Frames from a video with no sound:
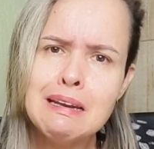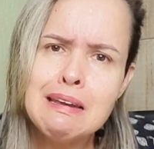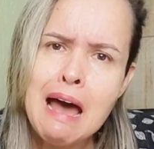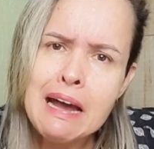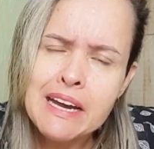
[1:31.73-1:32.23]

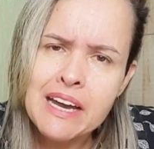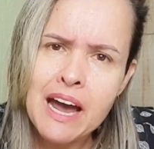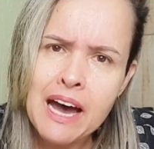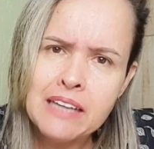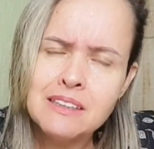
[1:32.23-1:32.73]

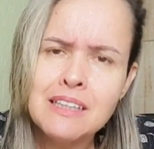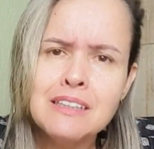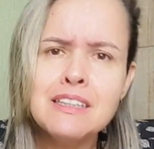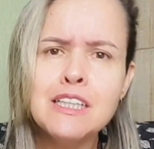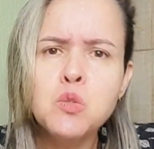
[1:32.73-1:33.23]
lacrar,
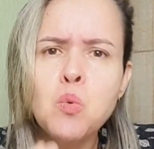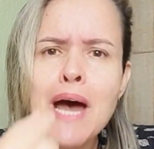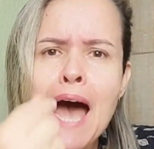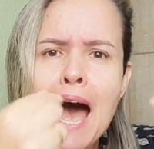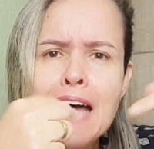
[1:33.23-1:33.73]
tentando
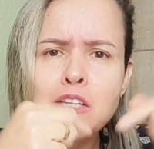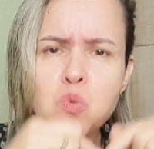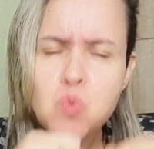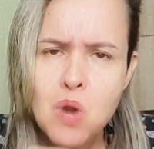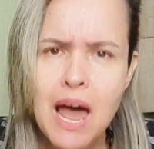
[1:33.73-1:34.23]

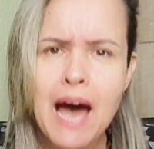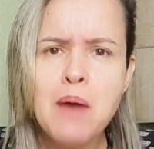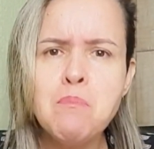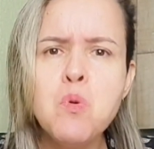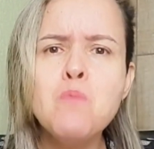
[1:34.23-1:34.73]

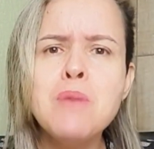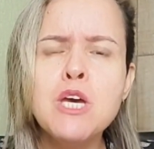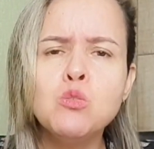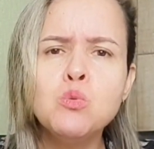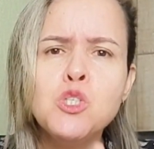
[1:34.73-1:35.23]
anular por
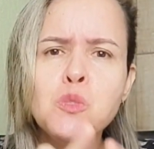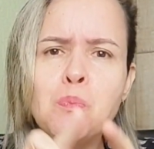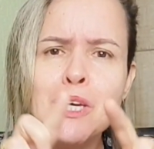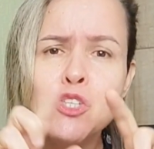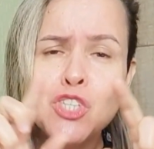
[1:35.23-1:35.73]
meio de um
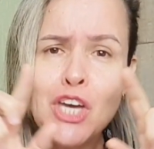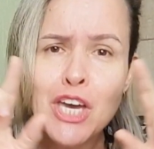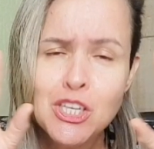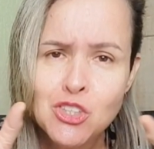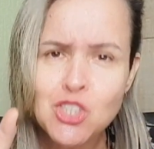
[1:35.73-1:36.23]

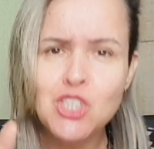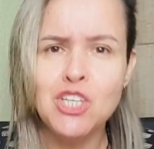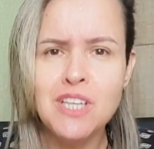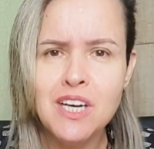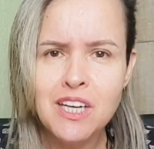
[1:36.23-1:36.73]

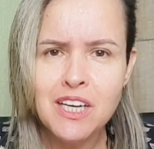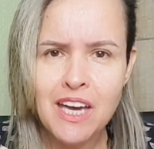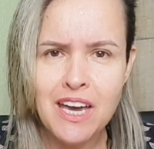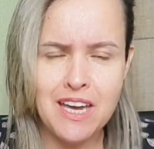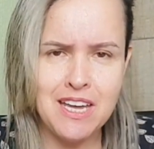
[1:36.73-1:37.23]
expediente
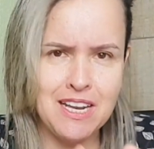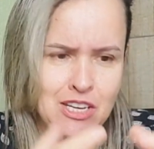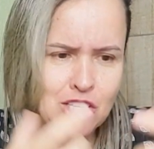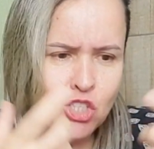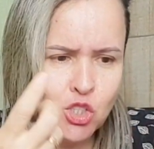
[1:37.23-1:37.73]
é,
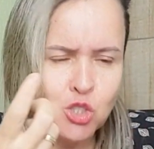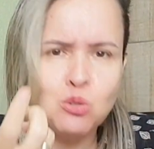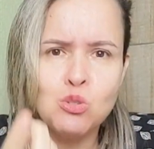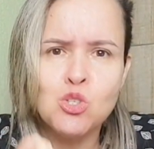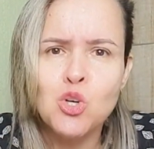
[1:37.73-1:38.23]
é,
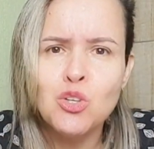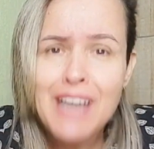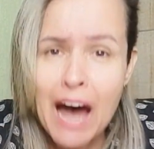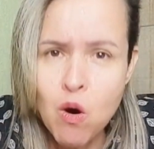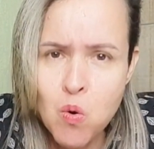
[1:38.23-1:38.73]

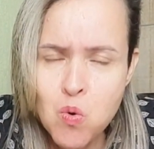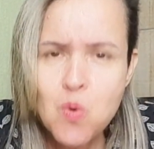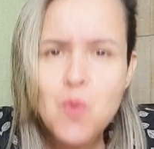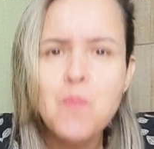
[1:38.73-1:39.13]
institucional,